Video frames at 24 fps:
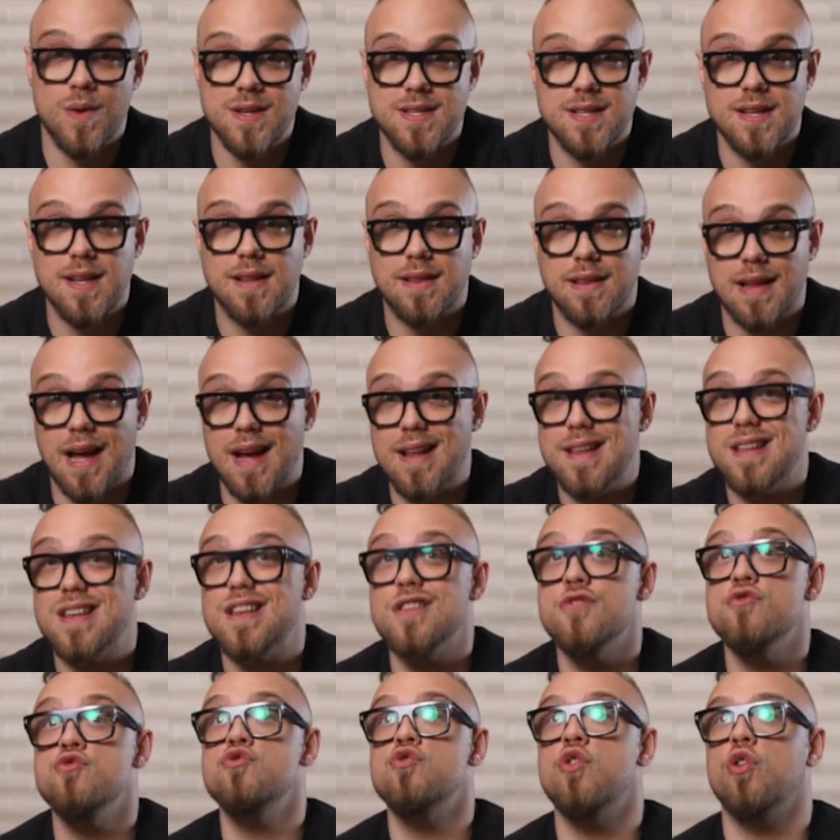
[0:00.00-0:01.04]
questi dettagli
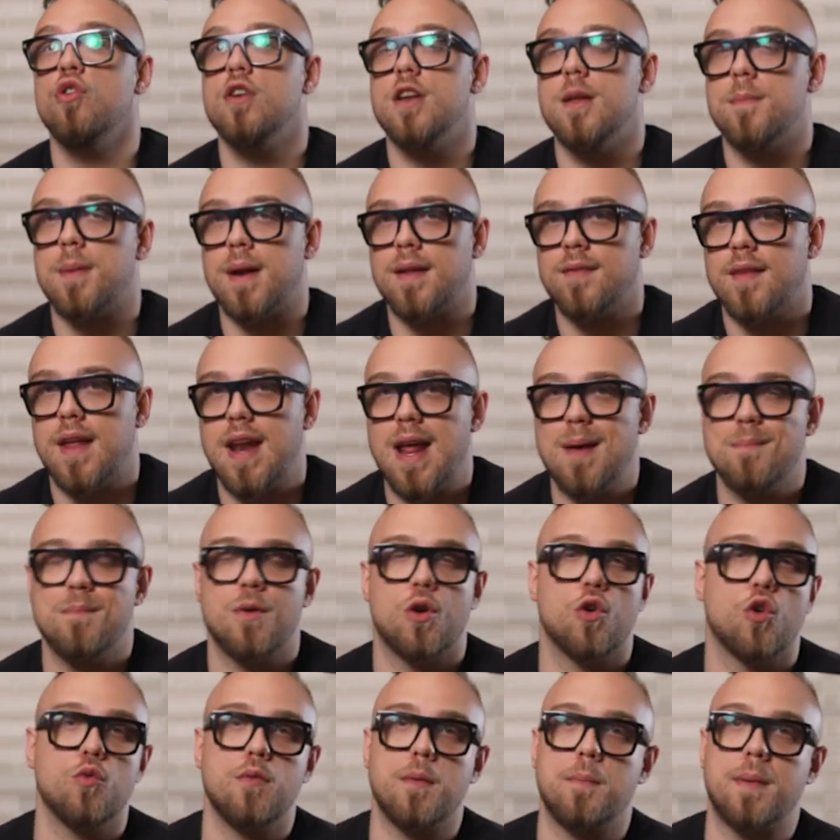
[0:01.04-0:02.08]
non li
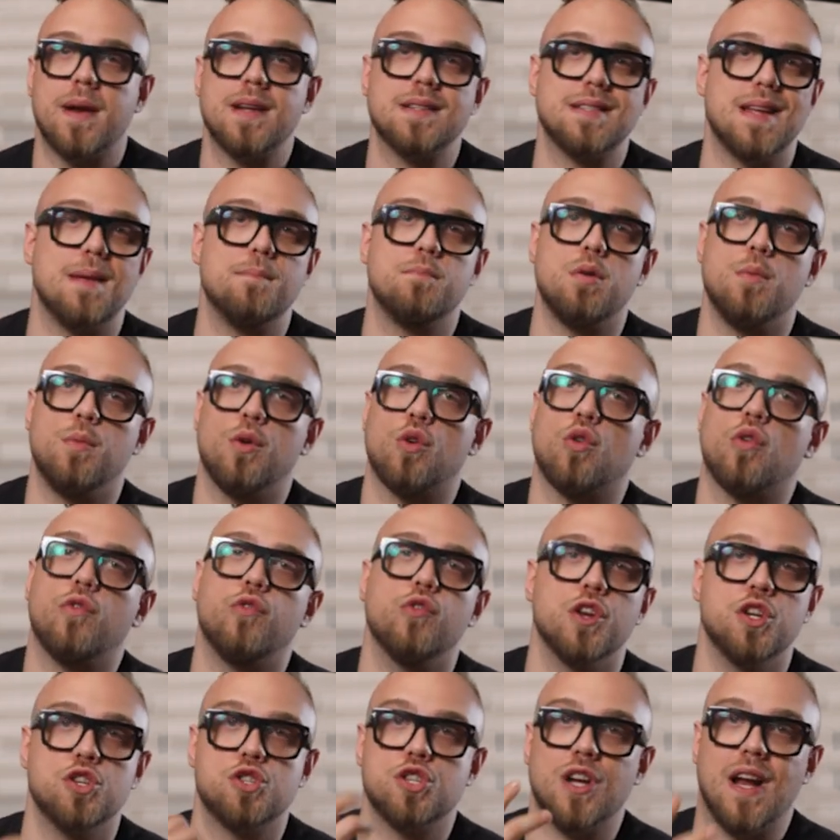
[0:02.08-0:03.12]
prenderebbero, come per esempio i
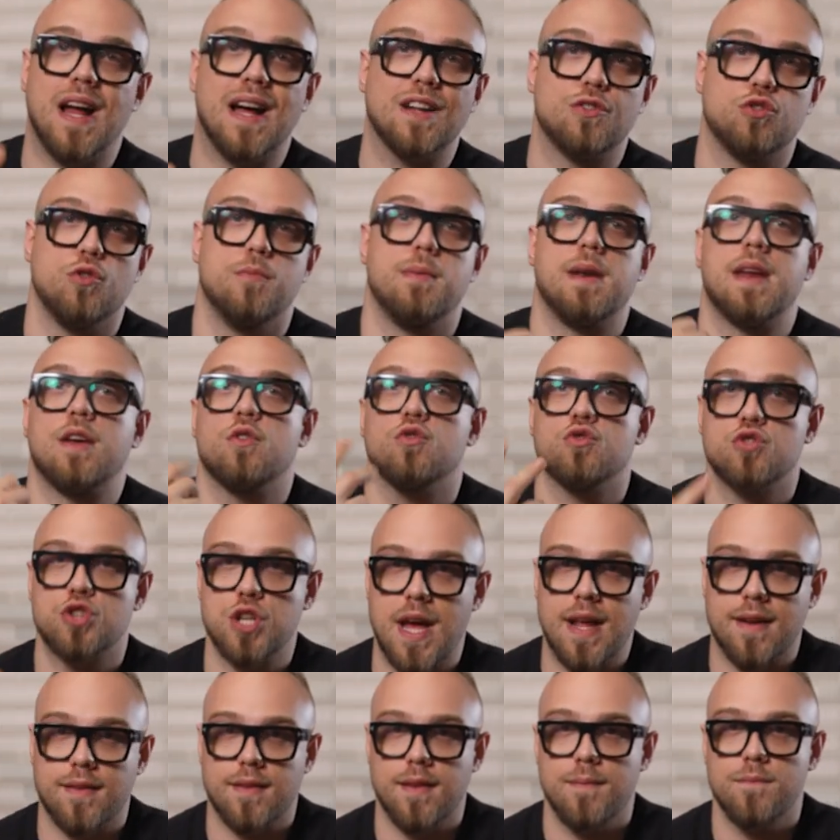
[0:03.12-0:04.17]
microfoni gelato per i
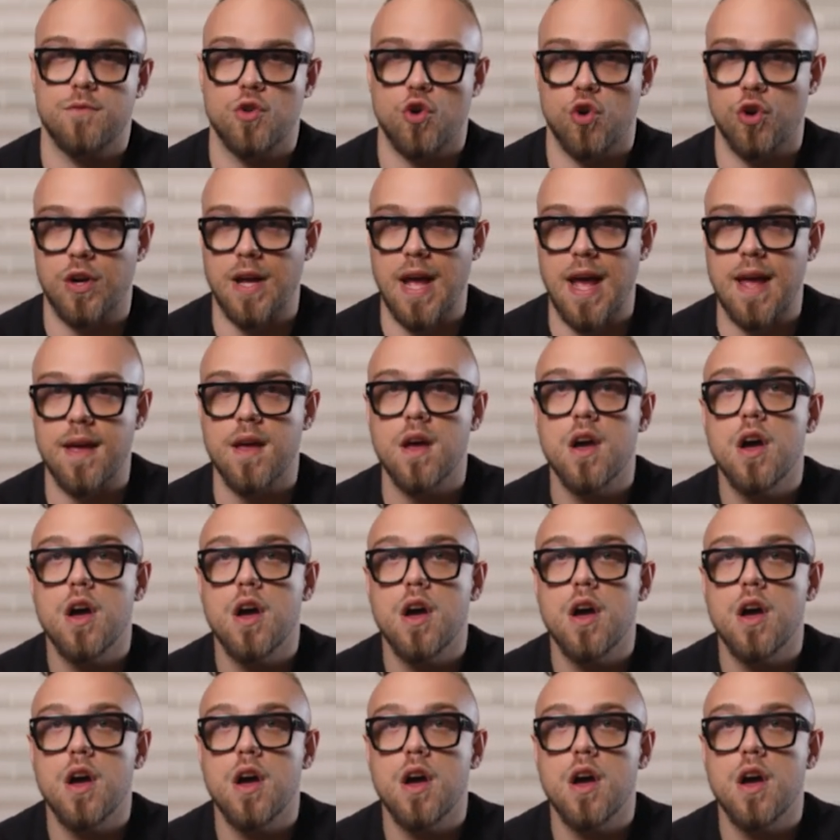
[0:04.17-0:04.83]
concerti, ok?